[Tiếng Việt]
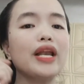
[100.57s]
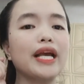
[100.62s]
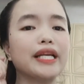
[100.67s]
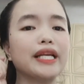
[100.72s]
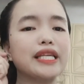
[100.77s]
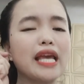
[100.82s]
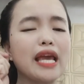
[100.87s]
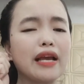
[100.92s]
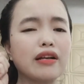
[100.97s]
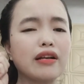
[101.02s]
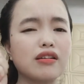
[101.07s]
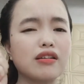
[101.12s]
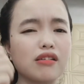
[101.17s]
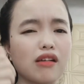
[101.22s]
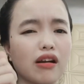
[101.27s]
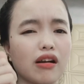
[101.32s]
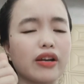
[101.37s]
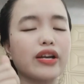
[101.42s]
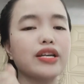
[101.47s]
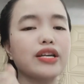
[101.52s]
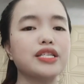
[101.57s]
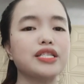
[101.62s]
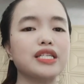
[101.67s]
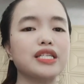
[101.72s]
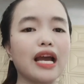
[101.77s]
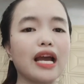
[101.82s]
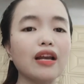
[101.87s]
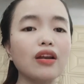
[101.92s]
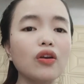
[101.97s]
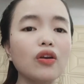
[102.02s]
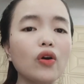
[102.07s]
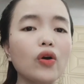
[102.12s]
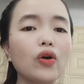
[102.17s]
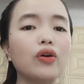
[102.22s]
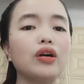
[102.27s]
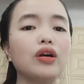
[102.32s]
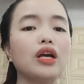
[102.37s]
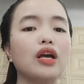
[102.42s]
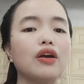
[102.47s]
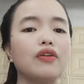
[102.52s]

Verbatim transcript: làn da cực kỳ trắng luôn